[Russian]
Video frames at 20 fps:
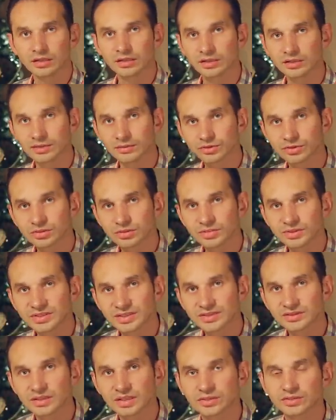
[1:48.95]
для того, чтобы
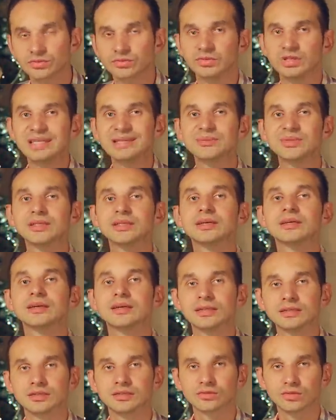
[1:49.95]
сказать, что именно
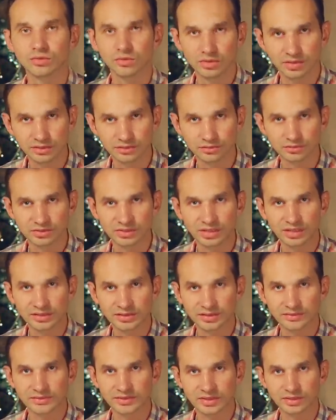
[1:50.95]
этот ролик
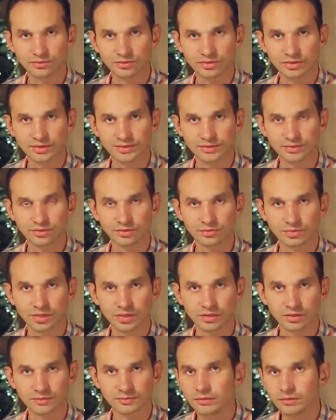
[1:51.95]
нуждается в следующей
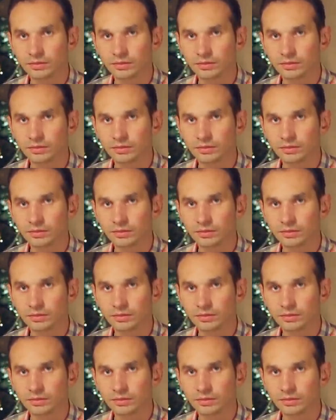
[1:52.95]
съемке.